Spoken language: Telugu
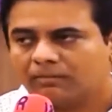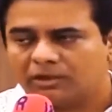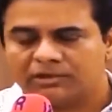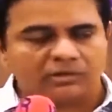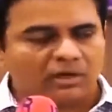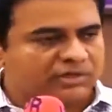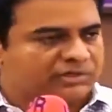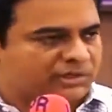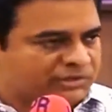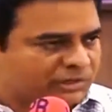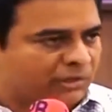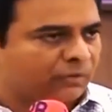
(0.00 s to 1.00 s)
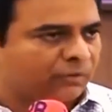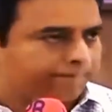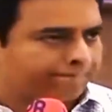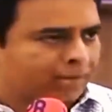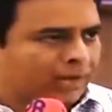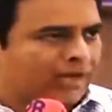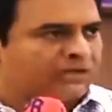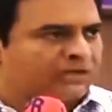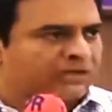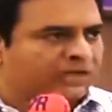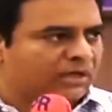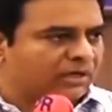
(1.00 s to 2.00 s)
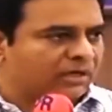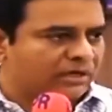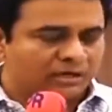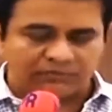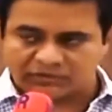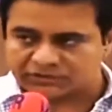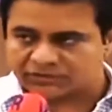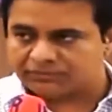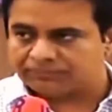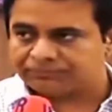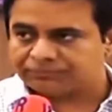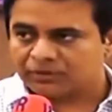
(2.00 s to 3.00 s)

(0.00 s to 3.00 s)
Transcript: పోలీసులు అరెస్ట్ చేసినారో రాజశేఖర్ రెడ్డి అనే వ్యక్తి